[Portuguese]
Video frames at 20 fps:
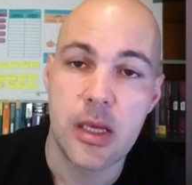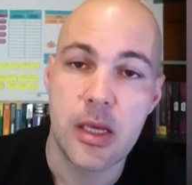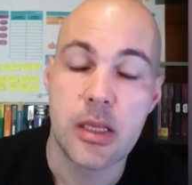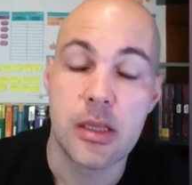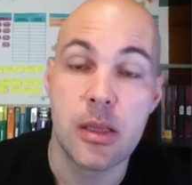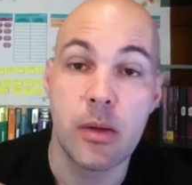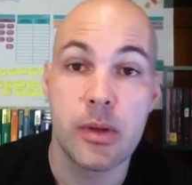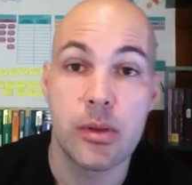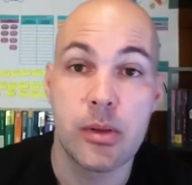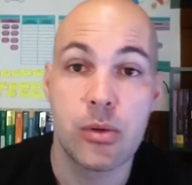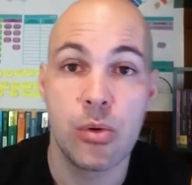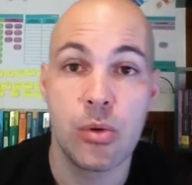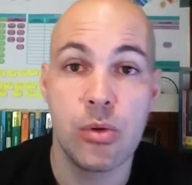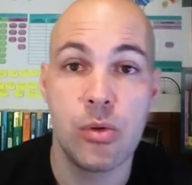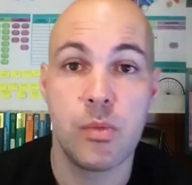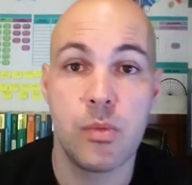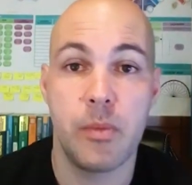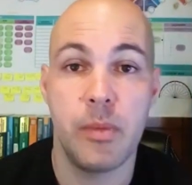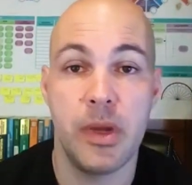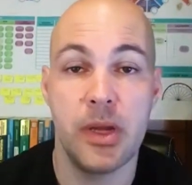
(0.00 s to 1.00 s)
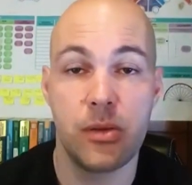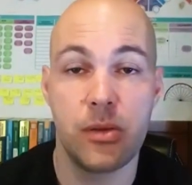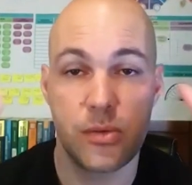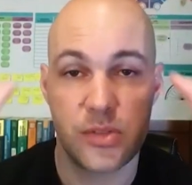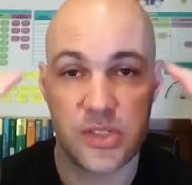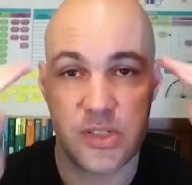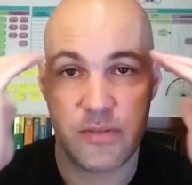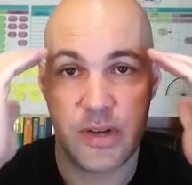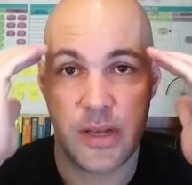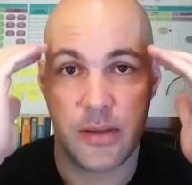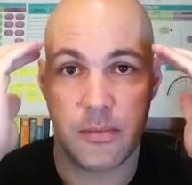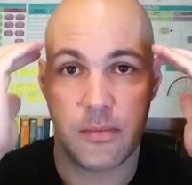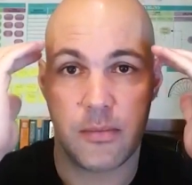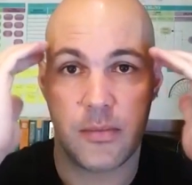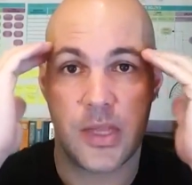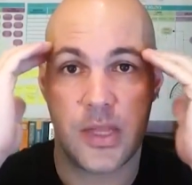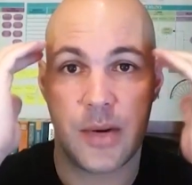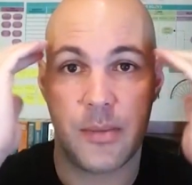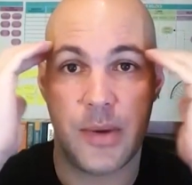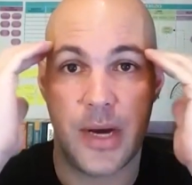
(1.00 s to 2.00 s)
Então, a todo momento, você vai
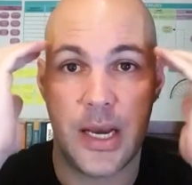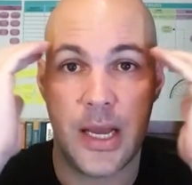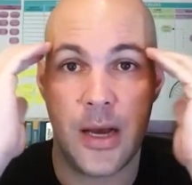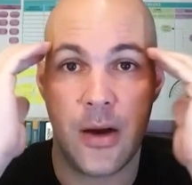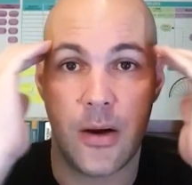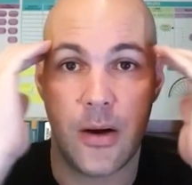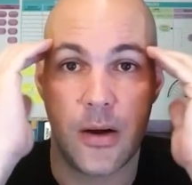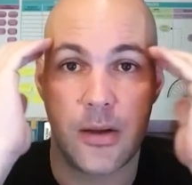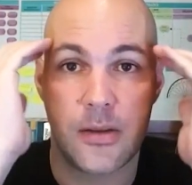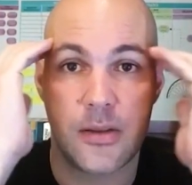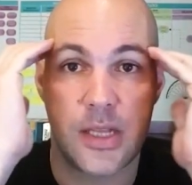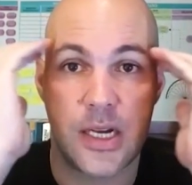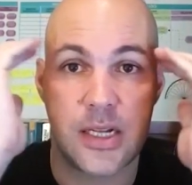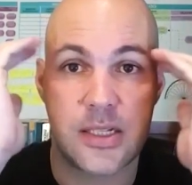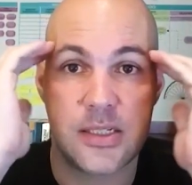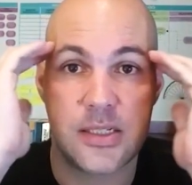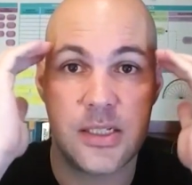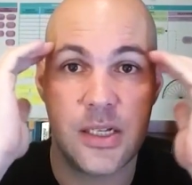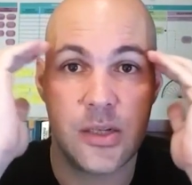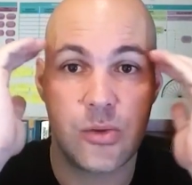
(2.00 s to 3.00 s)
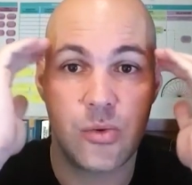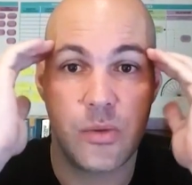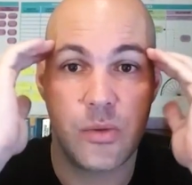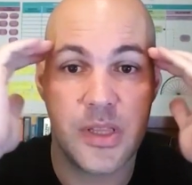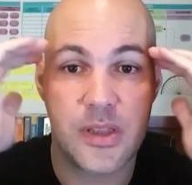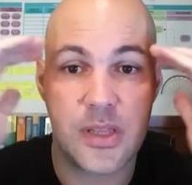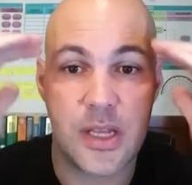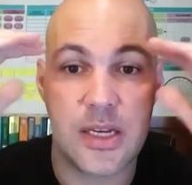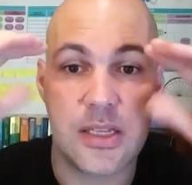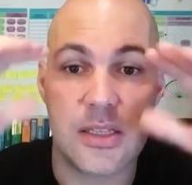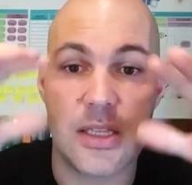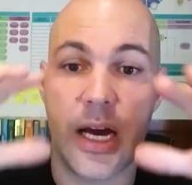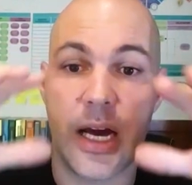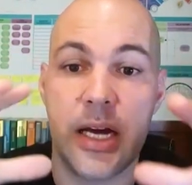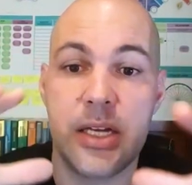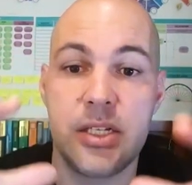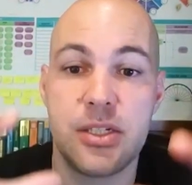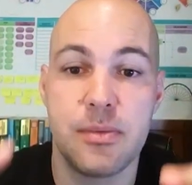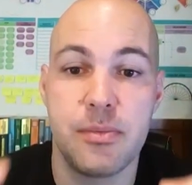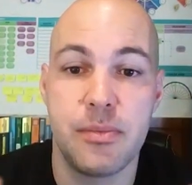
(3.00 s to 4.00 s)
trabalhar, ó, trazer a tua
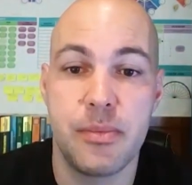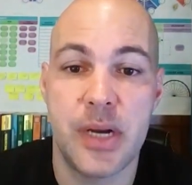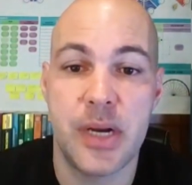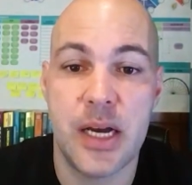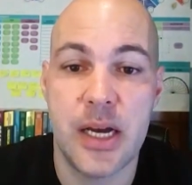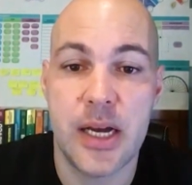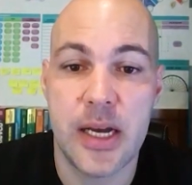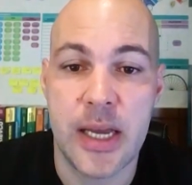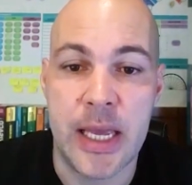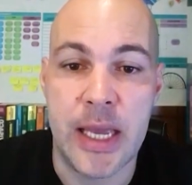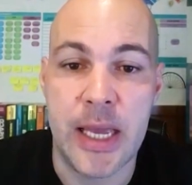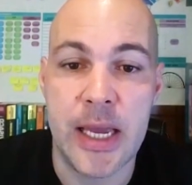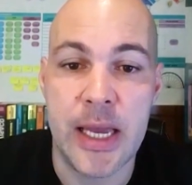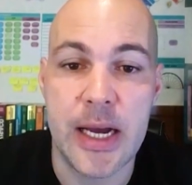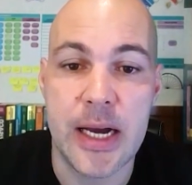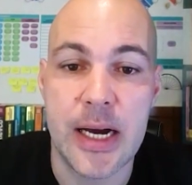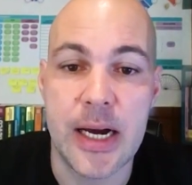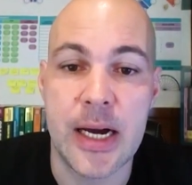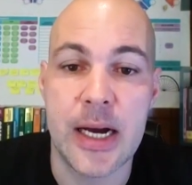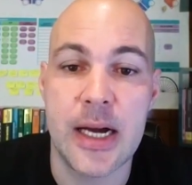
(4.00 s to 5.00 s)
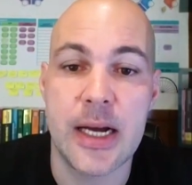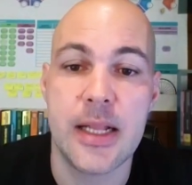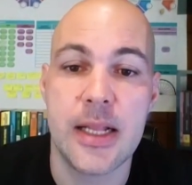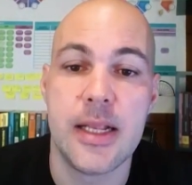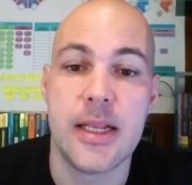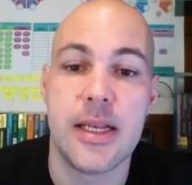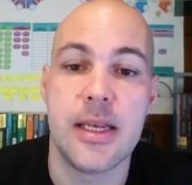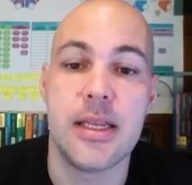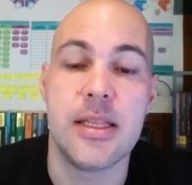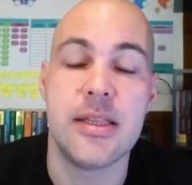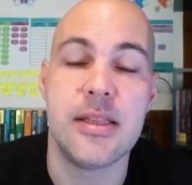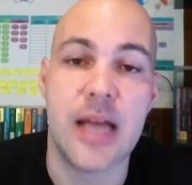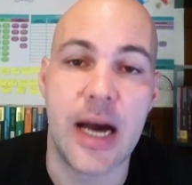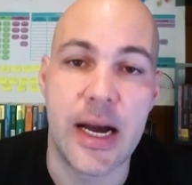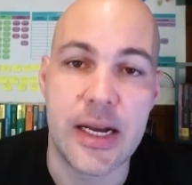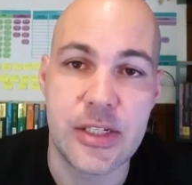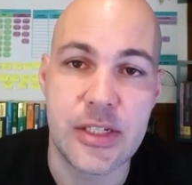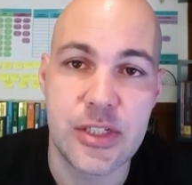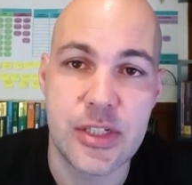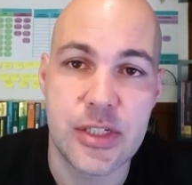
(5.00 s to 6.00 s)
mentalidade para
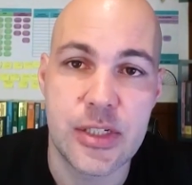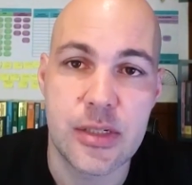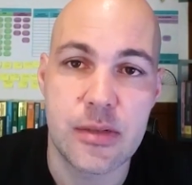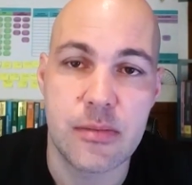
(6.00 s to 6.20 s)
realidade,